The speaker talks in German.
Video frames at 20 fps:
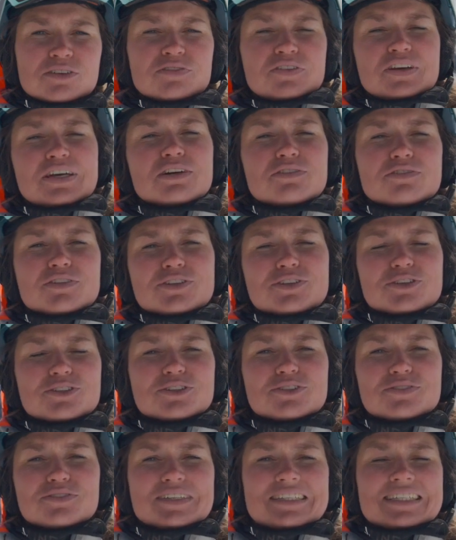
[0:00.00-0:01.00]
Viele von
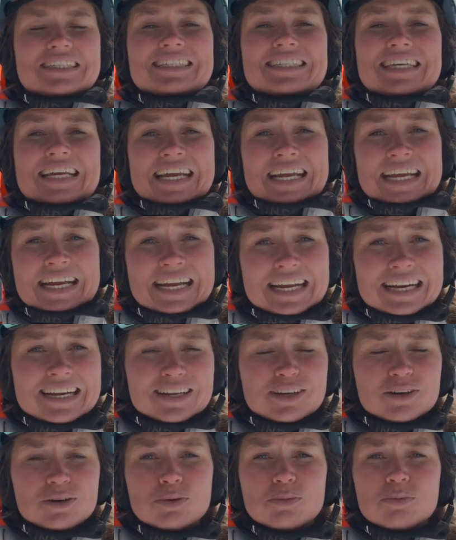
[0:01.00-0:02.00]
uns lieben es,
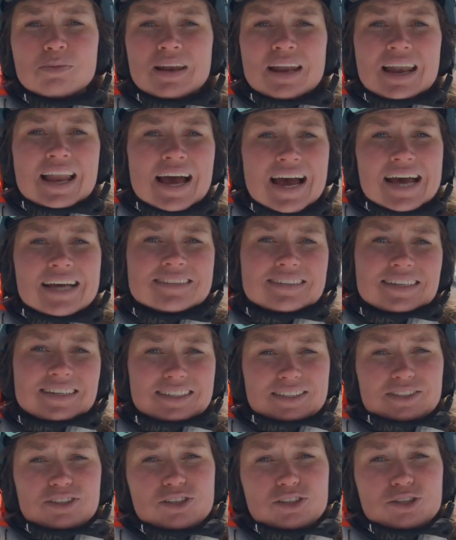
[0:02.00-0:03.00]
spät in der Saison
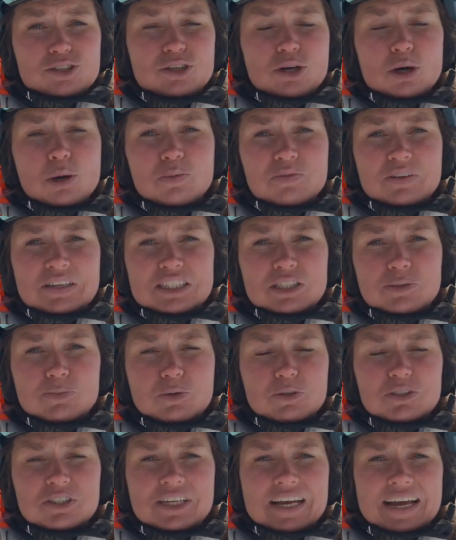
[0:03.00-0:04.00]
noch Skifahren zu gehen,
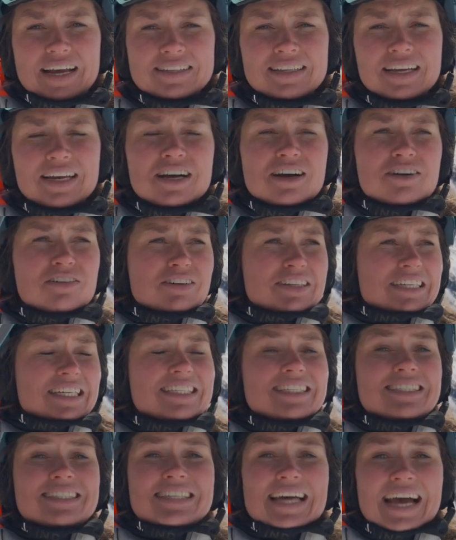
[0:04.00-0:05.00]
wenn die Tage
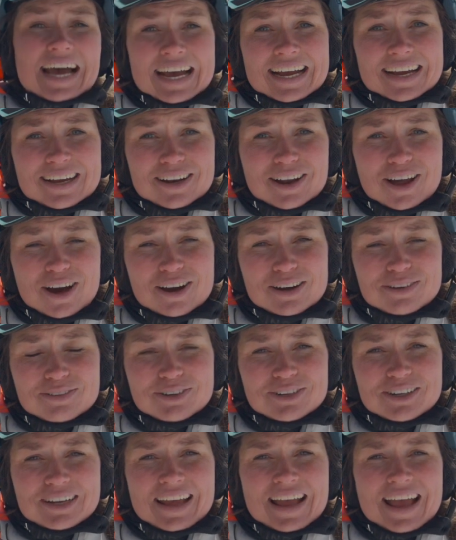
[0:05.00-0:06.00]
länger werden und die
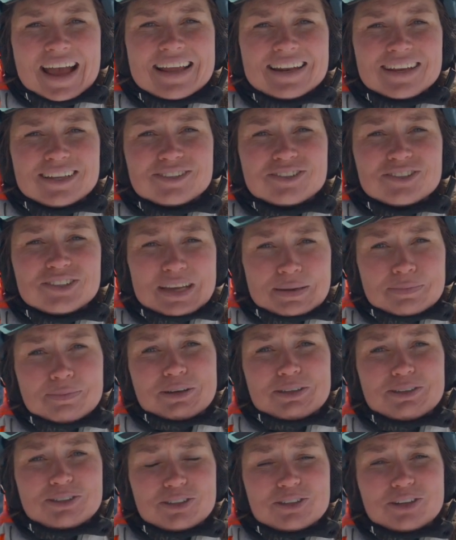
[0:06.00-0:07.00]
Temperaturen
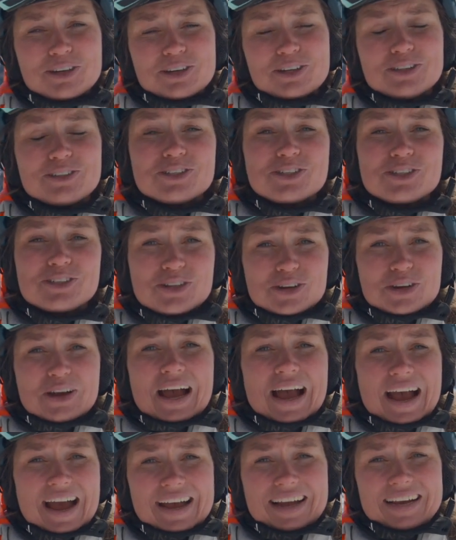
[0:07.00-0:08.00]
viel angenehmer sind.
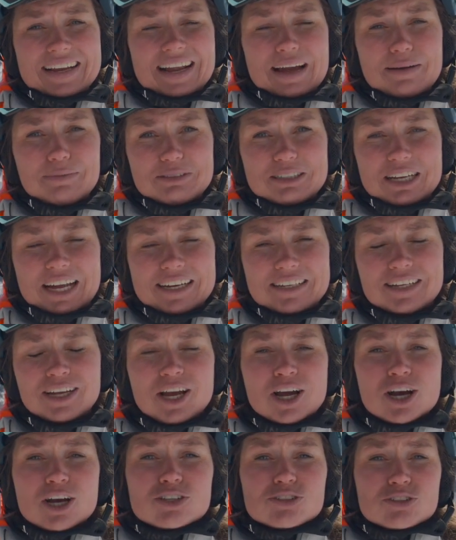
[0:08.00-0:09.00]
Doch einen
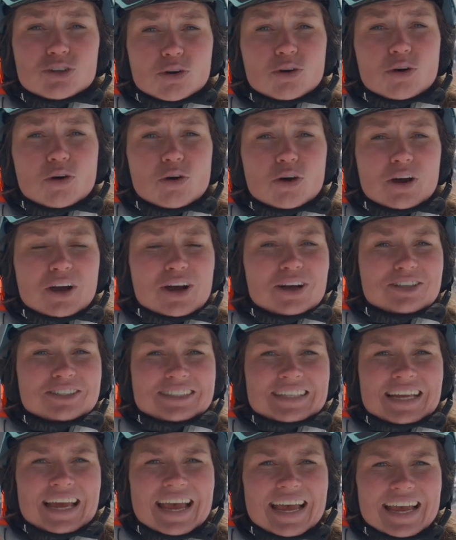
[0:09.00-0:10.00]
Nachteil höre ich immer
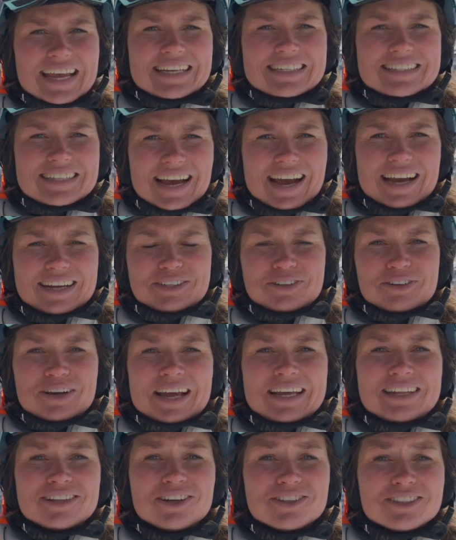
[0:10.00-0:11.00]
wieder, nämlich
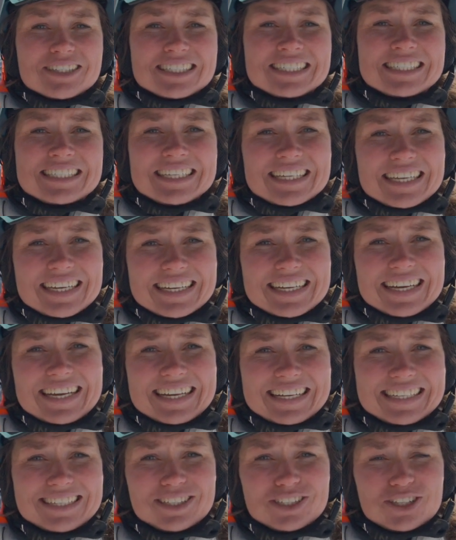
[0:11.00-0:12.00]
dass die Pisten dann
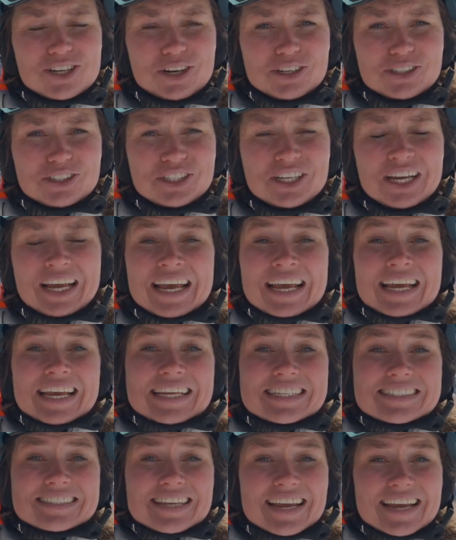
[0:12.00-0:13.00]
sulzig sind.
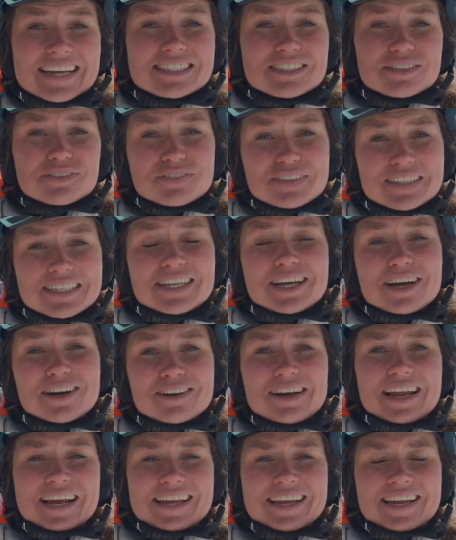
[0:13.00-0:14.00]
Dieses Video
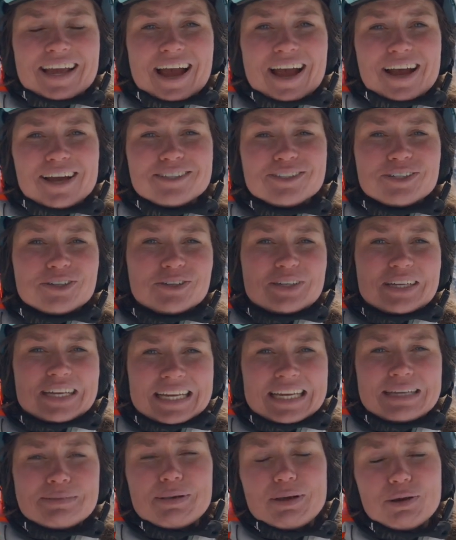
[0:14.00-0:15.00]
erklärt dir, wie du
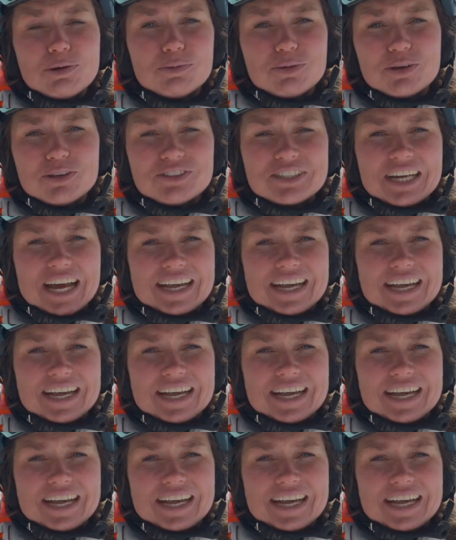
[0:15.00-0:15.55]
damit umgehen